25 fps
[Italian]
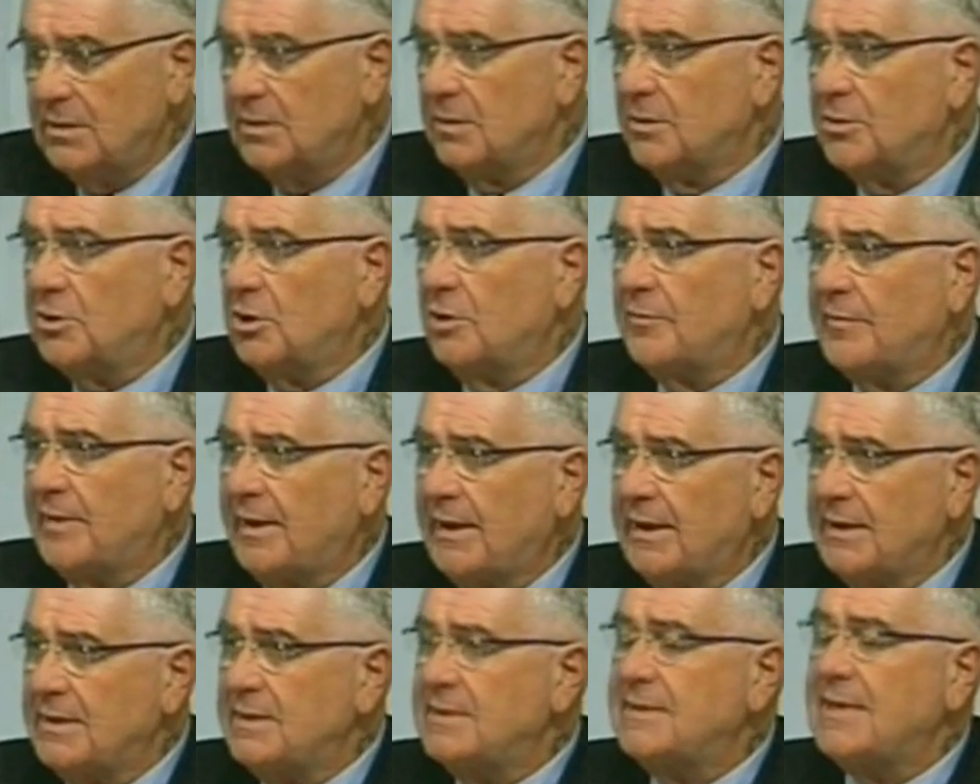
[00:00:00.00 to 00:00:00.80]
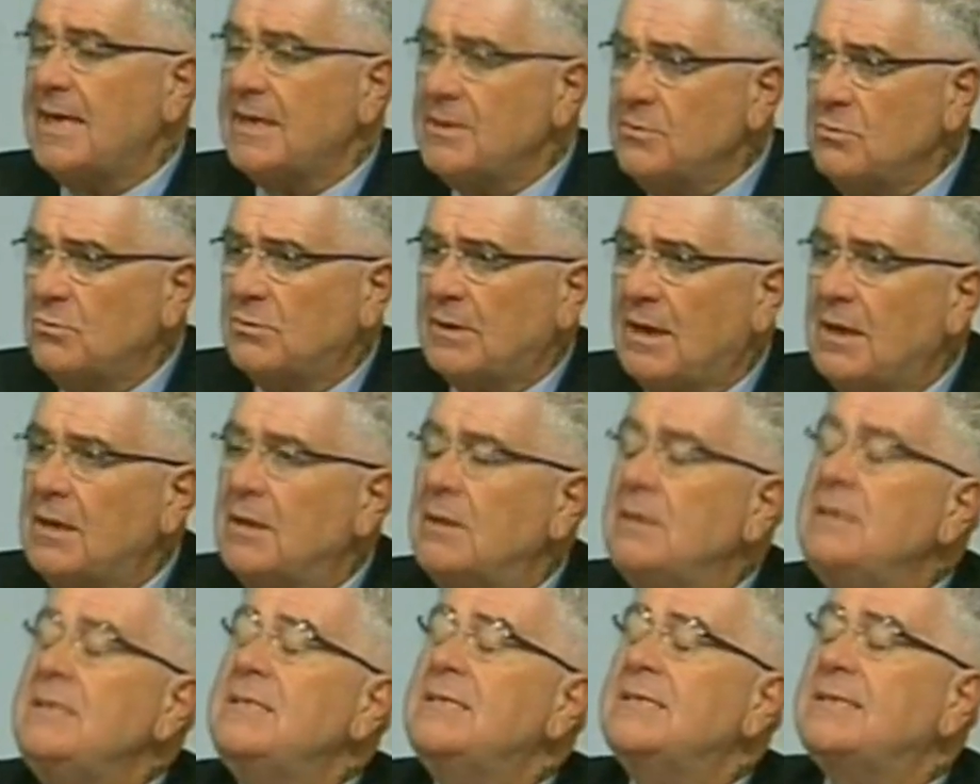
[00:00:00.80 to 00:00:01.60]
dove si aiuta
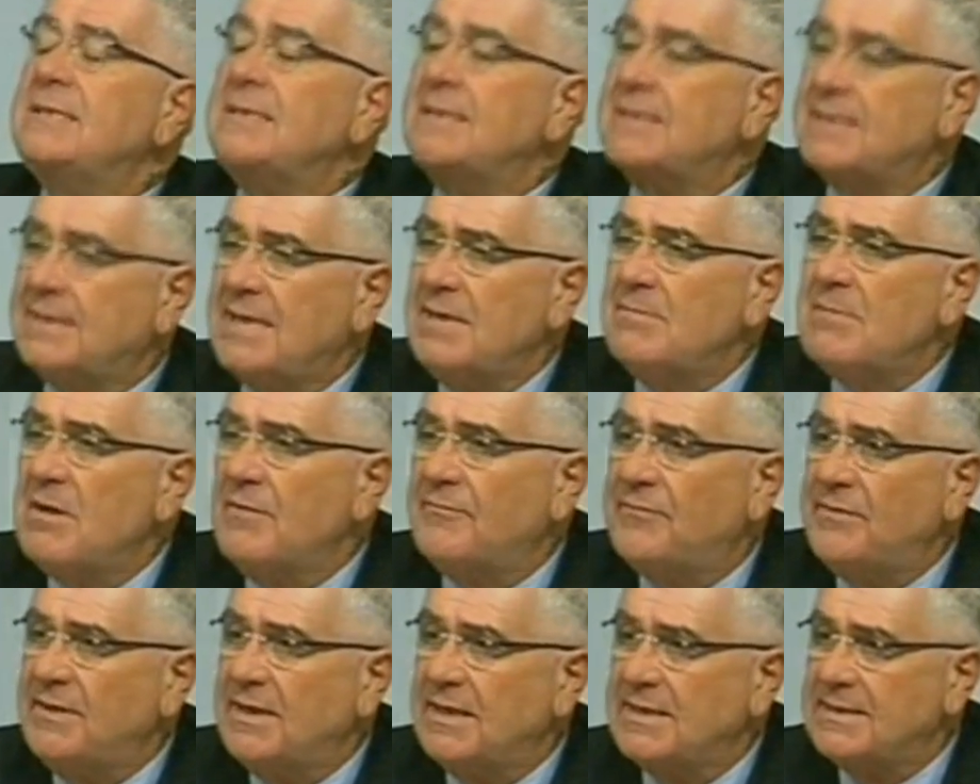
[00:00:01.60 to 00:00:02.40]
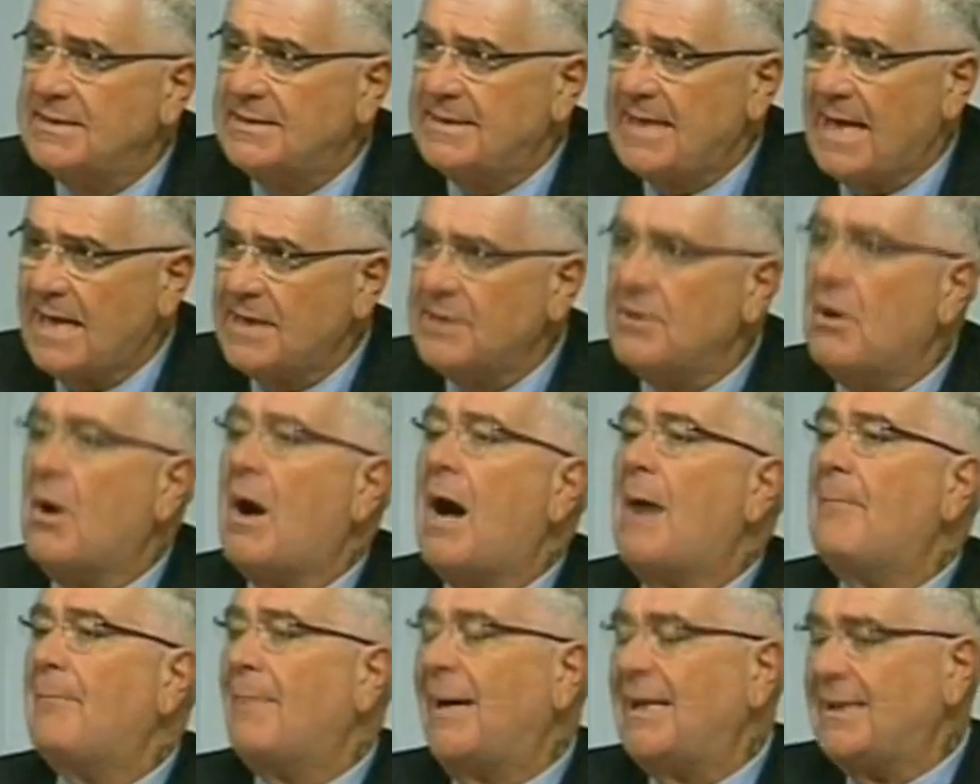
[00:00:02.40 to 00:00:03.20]
il sistema finanziario
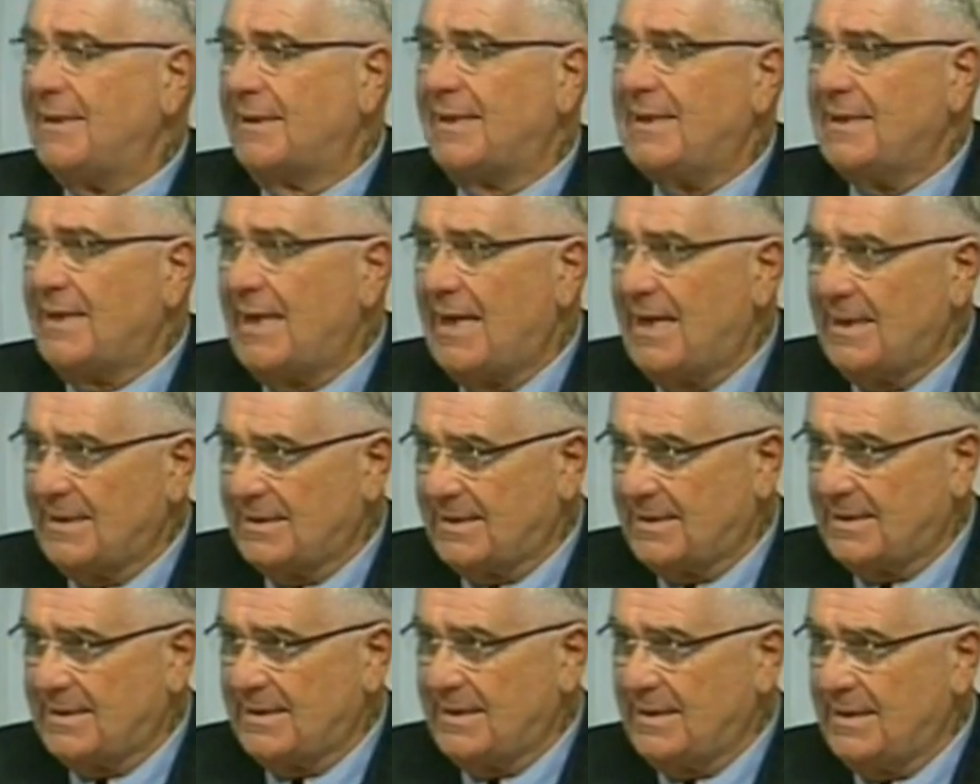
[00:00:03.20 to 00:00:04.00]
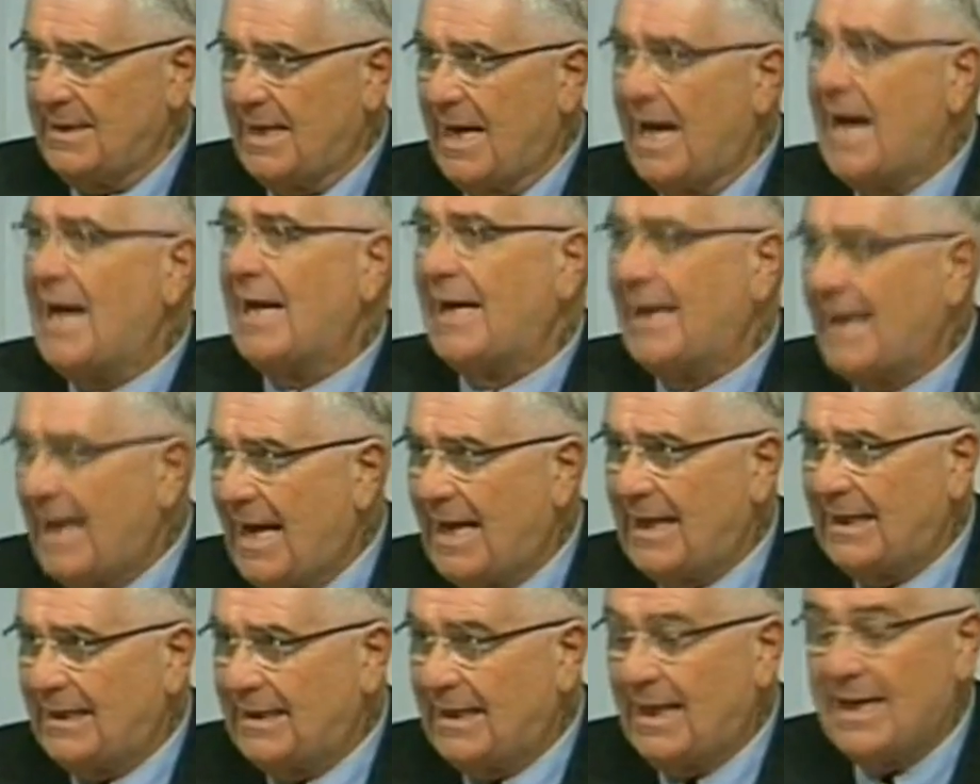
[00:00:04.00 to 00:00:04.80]
a mantenersi a
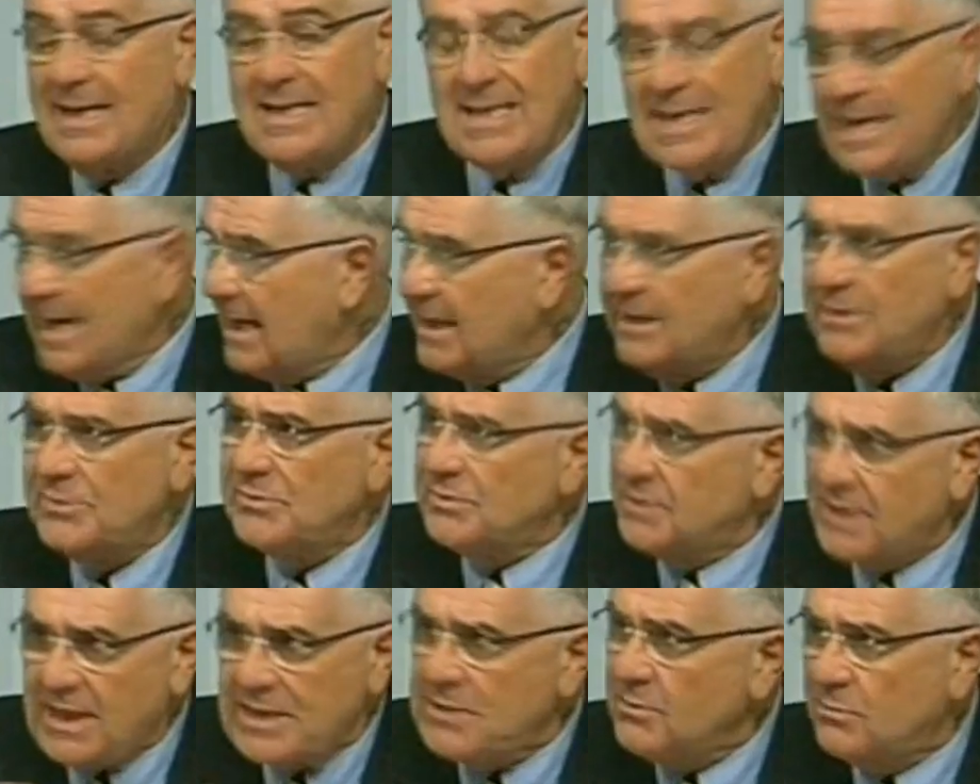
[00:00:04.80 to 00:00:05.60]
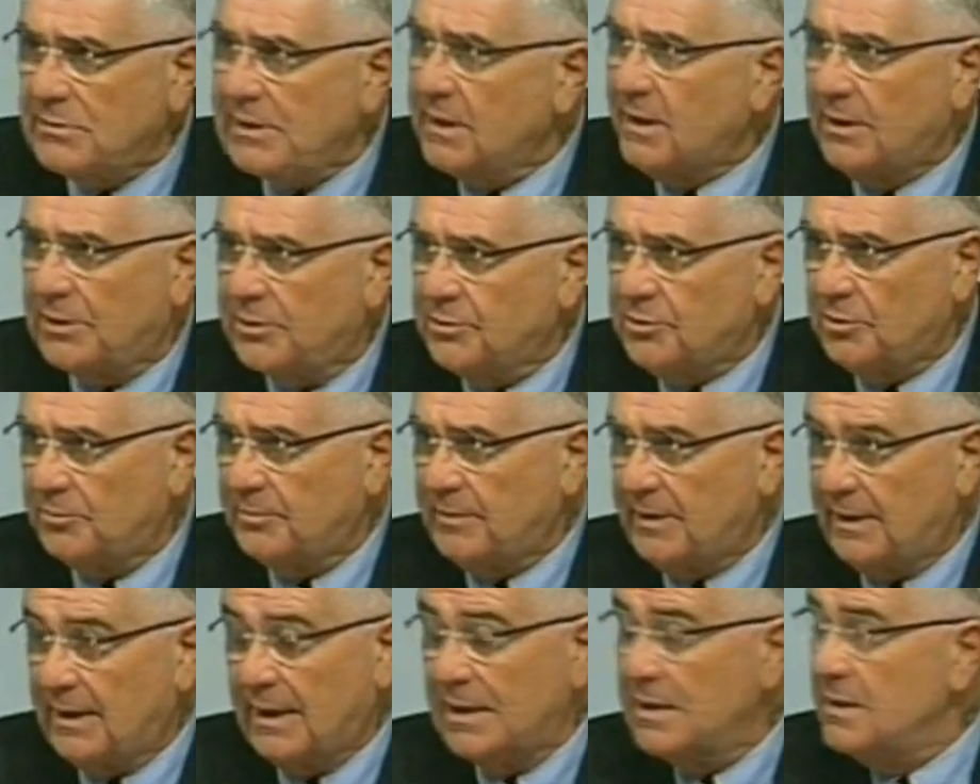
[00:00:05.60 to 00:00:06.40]
galla e non si aiuta
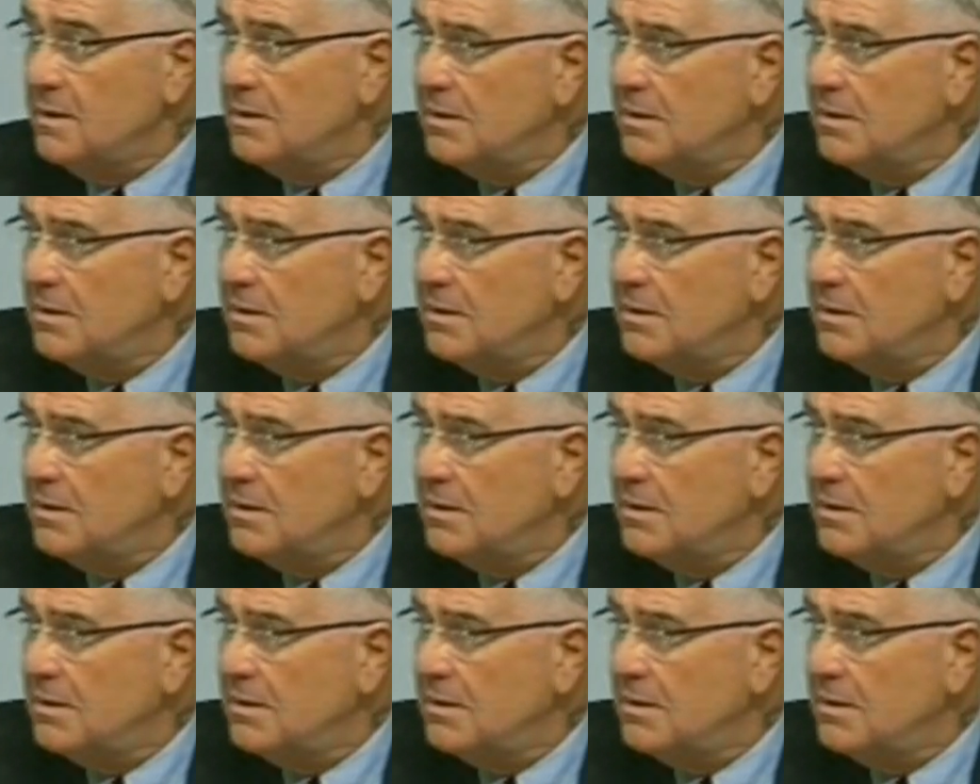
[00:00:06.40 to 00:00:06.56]
l'economia.